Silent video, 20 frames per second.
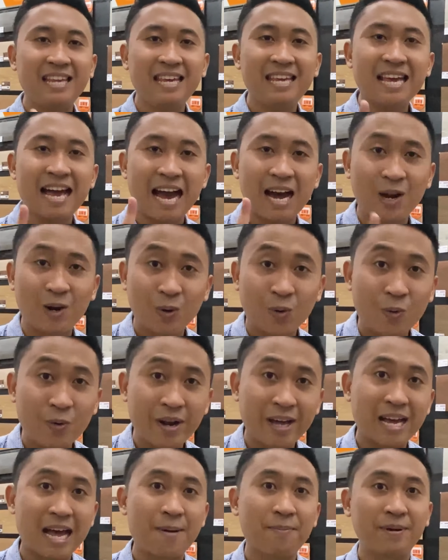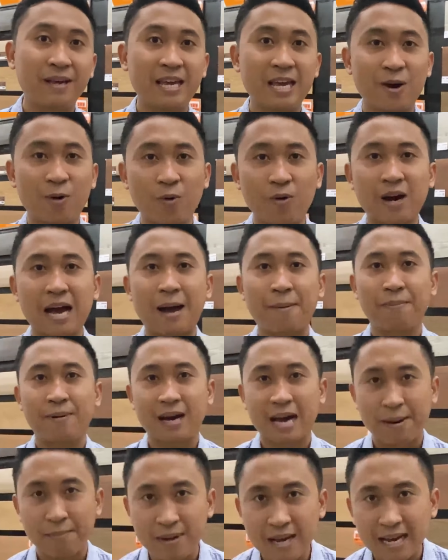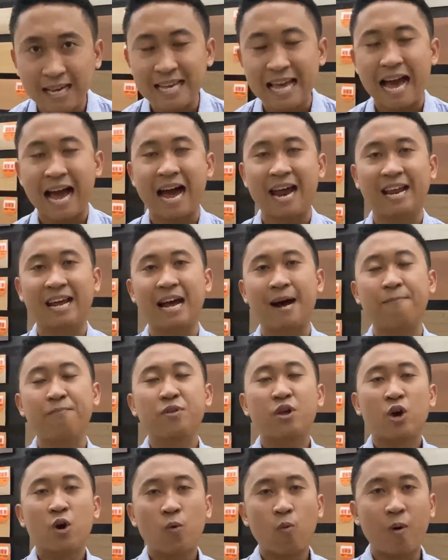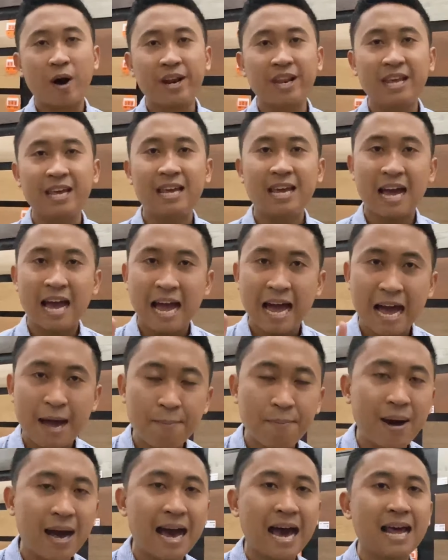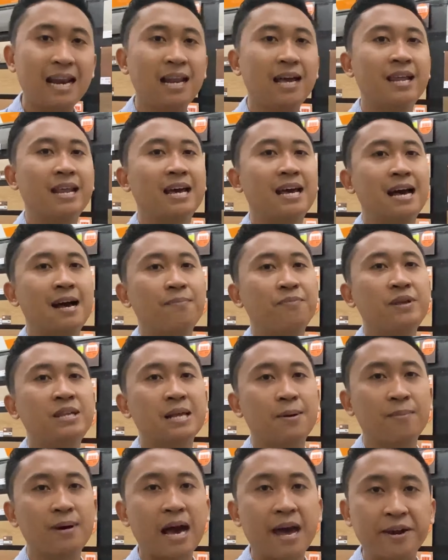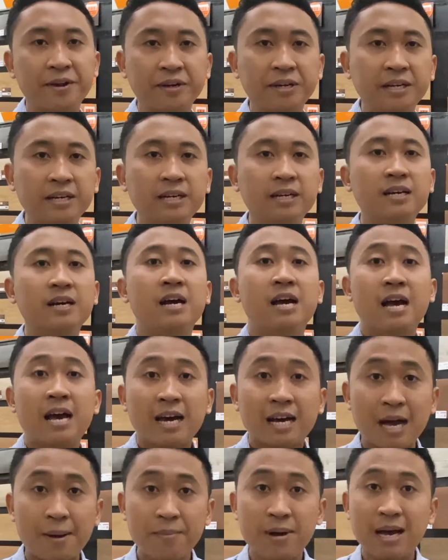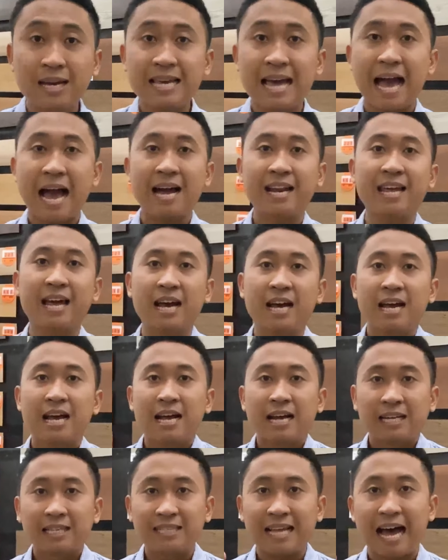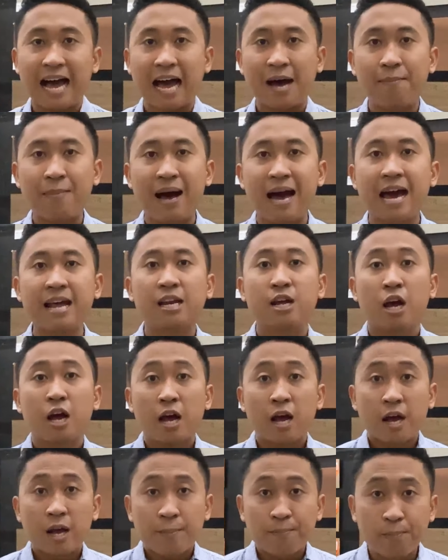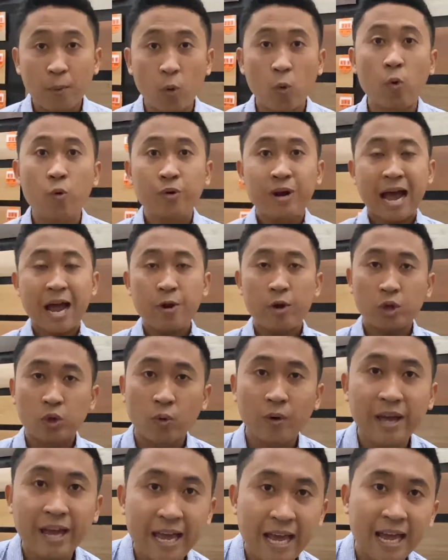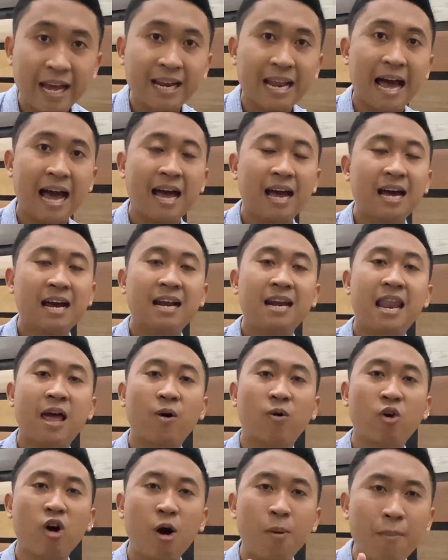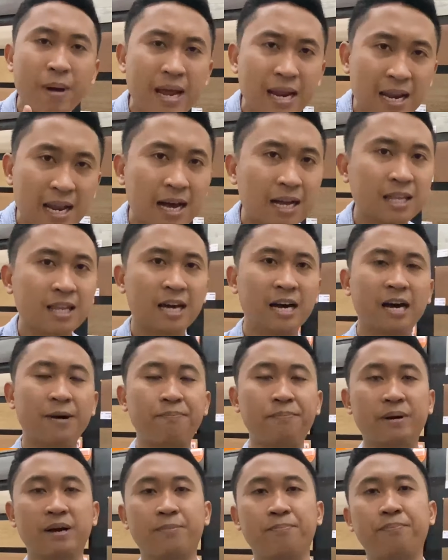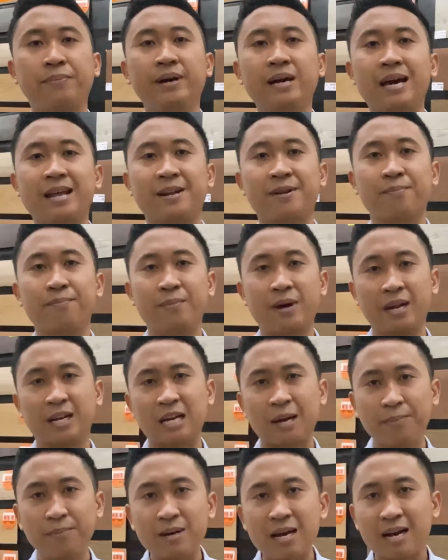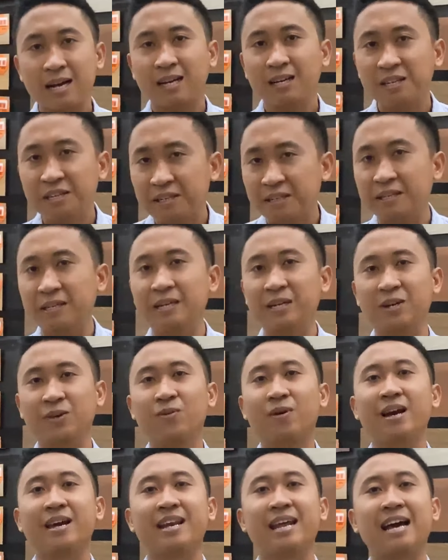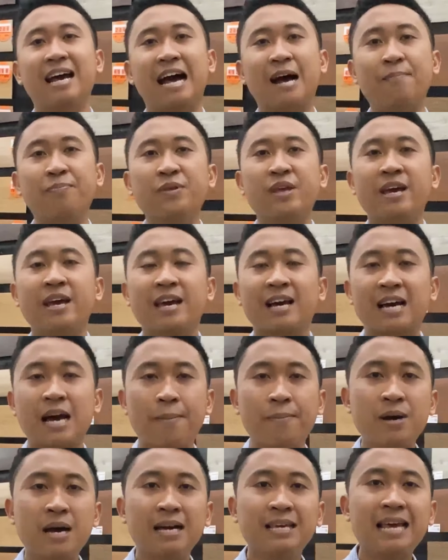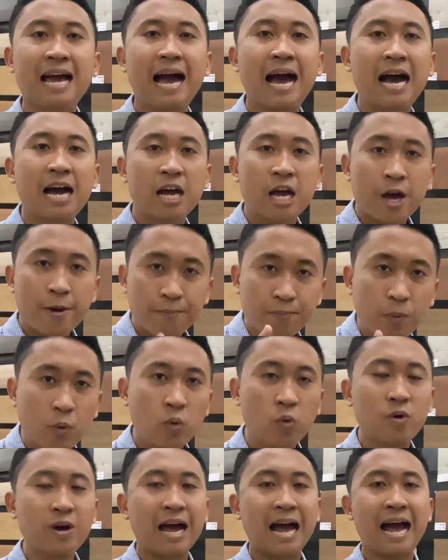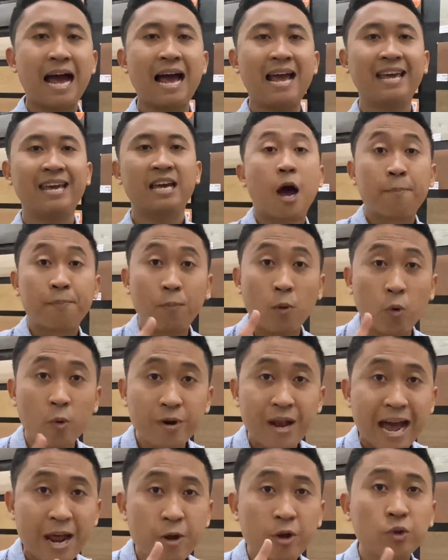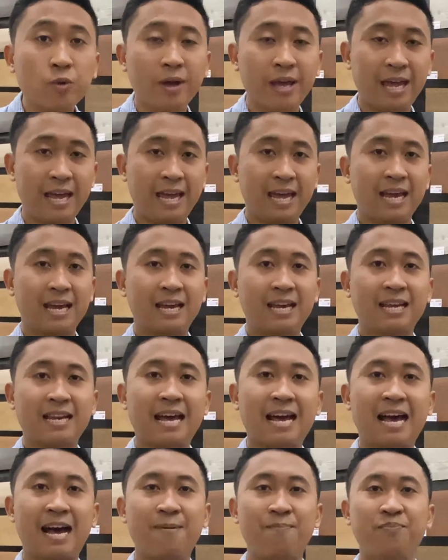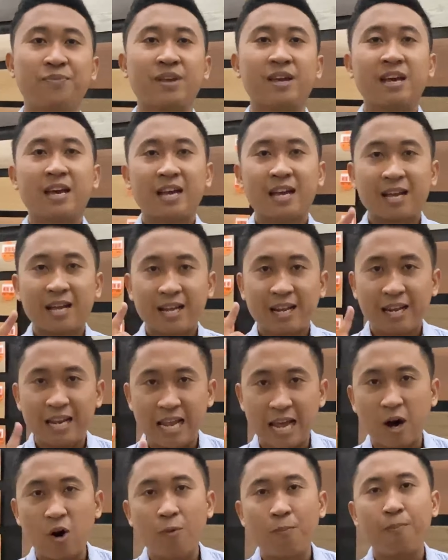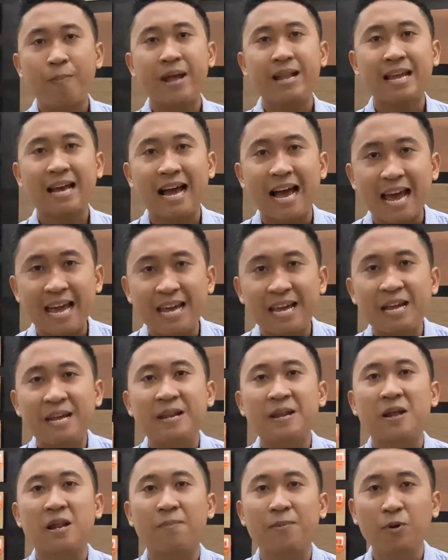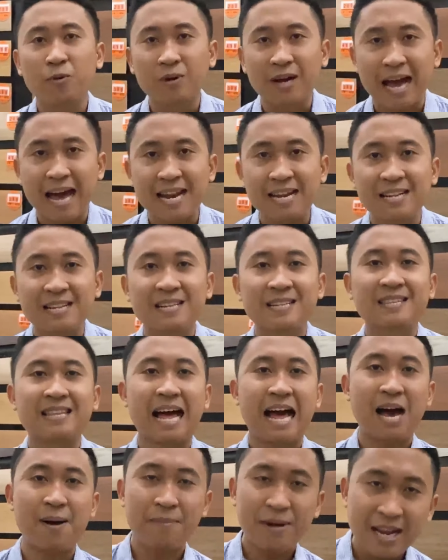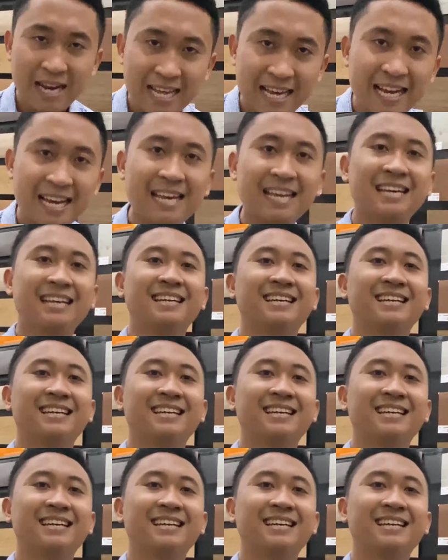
ที่อยากรู้นะครับเกี่ยวกับกระเบื้องยางนะครับ วันนี้ห้ามพลาดเลยนะครับ ที่สำคัญก็คือกระเบื้องยางเนี่ยสามารถปูได้ด้วยตัวเองนะ แล้วก็ไม่เลอะเทอะเปิดเปื้อนเหมือนกระเบื้องอื่น ๆด้วยนะครับกระเบื้องยางปูง่ายปูได้ด้วยตัวเองนะครับ เดี๋ยวเป็นยังไง เดี๋ยวเรามาดูกัน ตามมาได้เลย